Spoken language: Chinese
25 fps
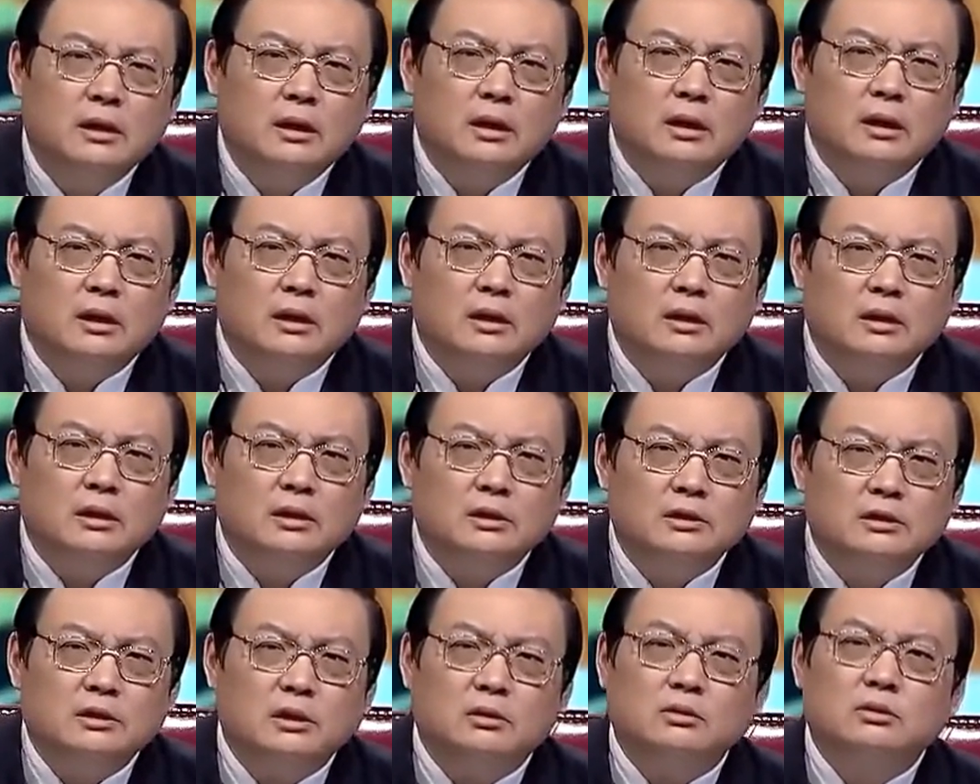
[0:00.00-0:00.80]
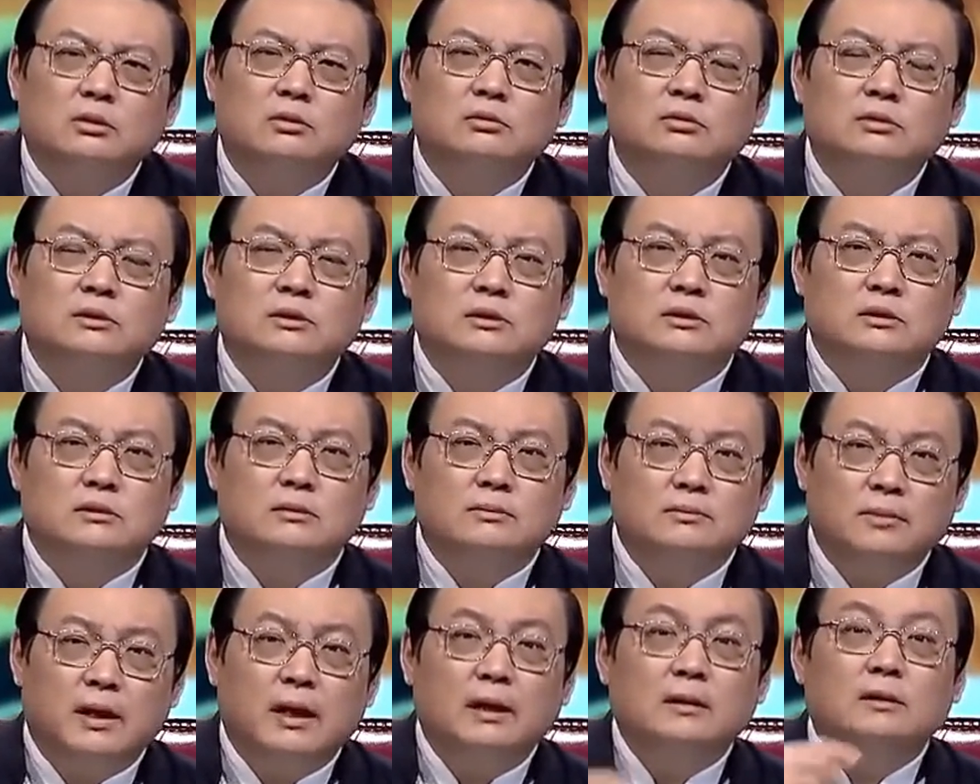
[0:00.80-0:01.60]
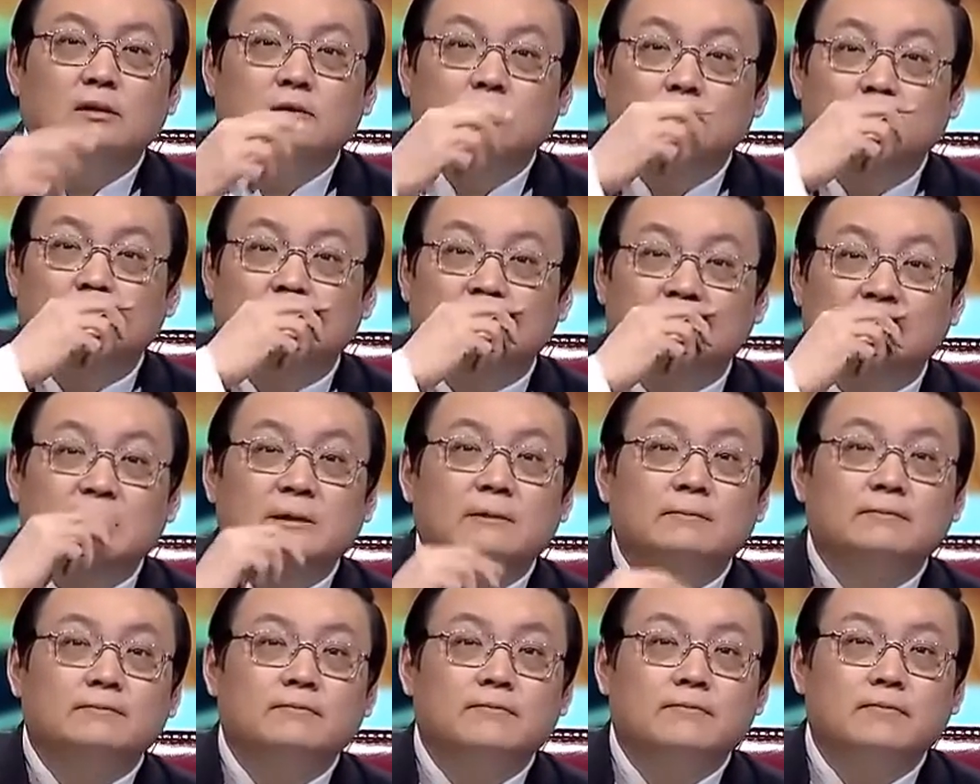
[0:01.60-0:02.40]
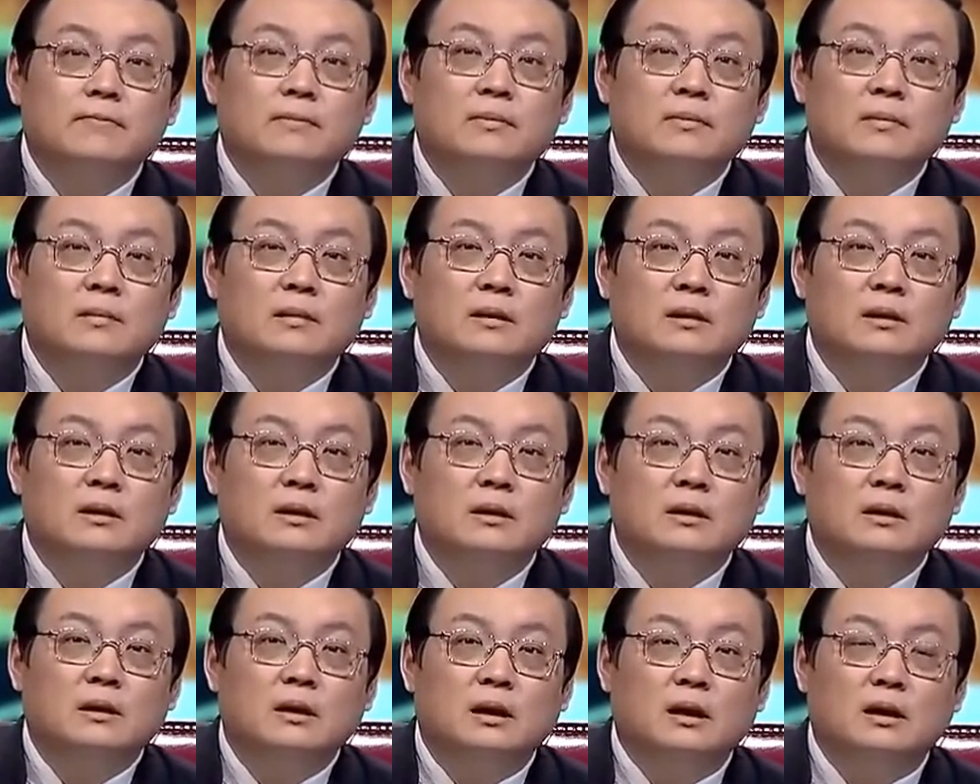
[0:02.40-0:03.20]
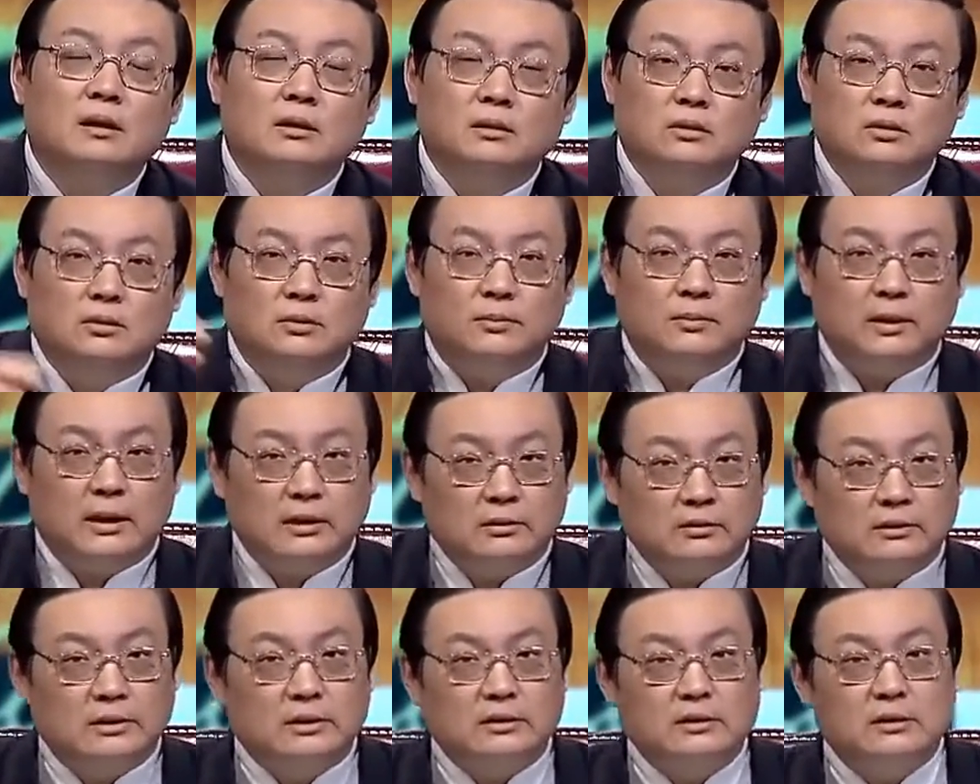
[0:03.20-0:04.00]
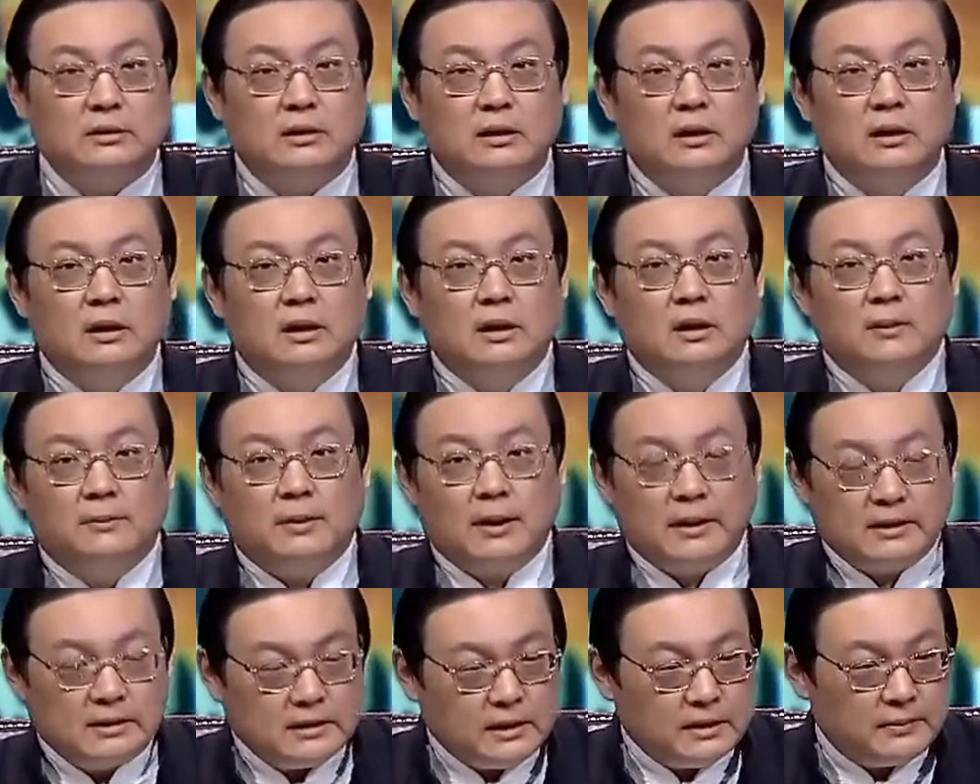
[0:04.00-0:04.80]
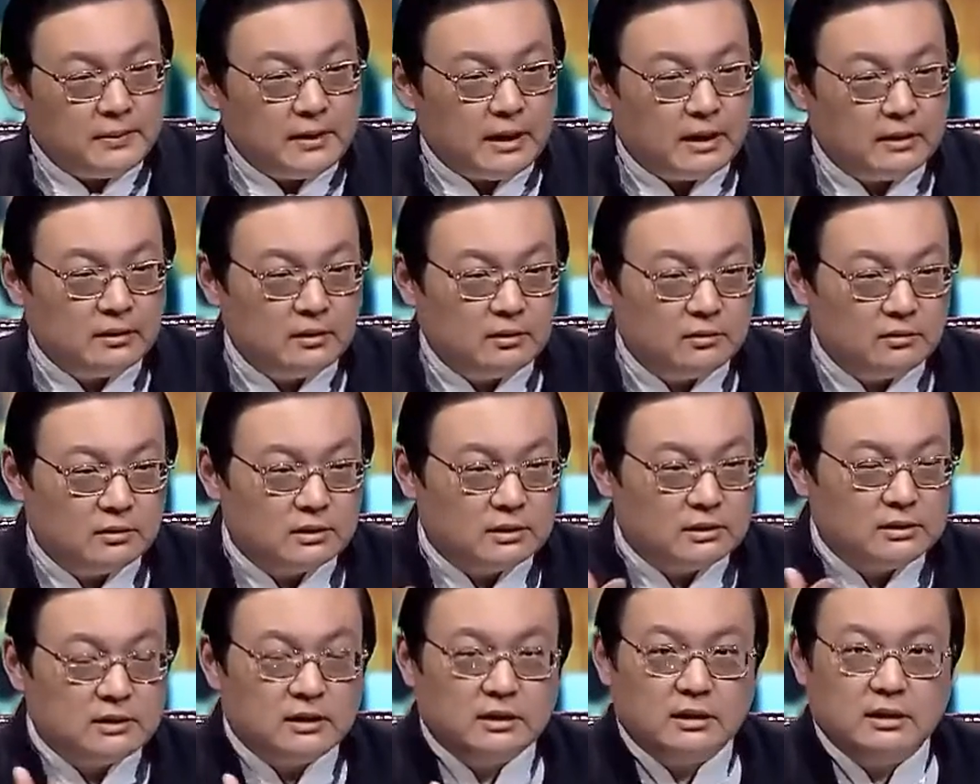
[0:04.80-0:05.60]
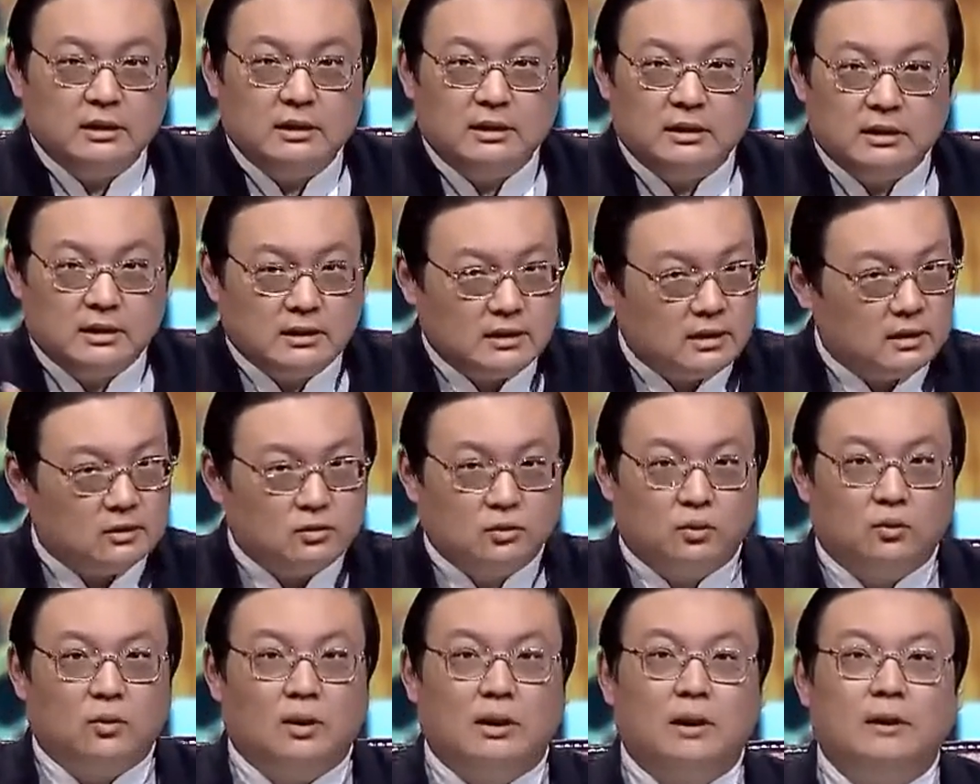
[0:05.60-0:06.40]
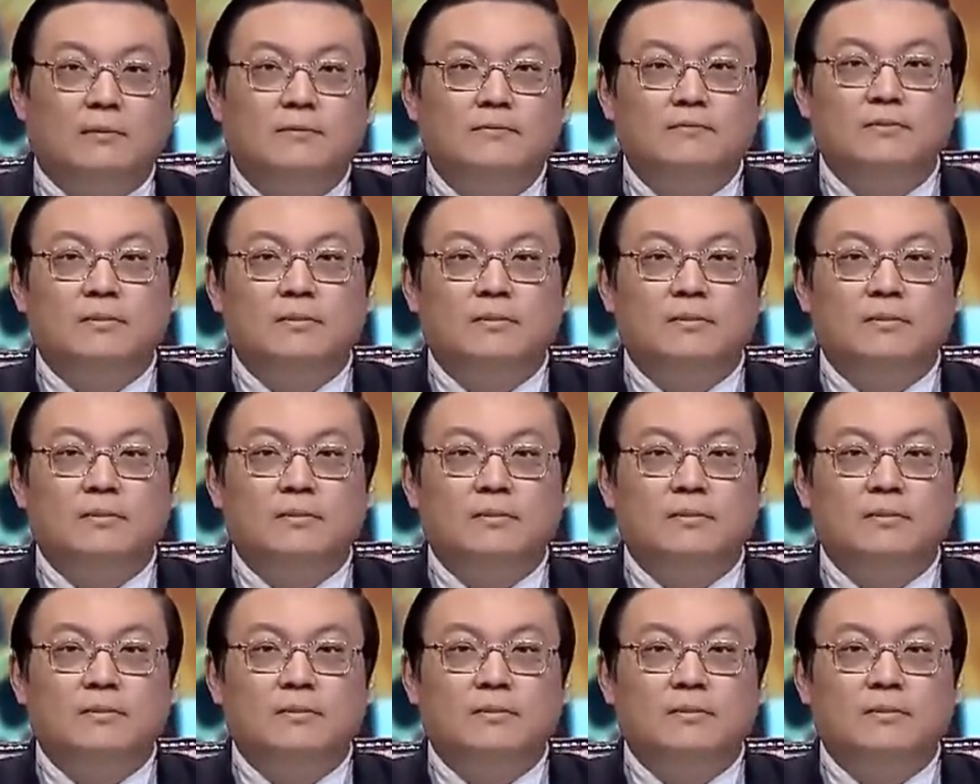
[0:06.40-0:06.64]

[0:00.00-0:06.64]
呃，邵氏公司拍了《鹿鼎记》，哎，拍《鹿鼎记》，拍这个片子《鹿鼎记》一一下就火了，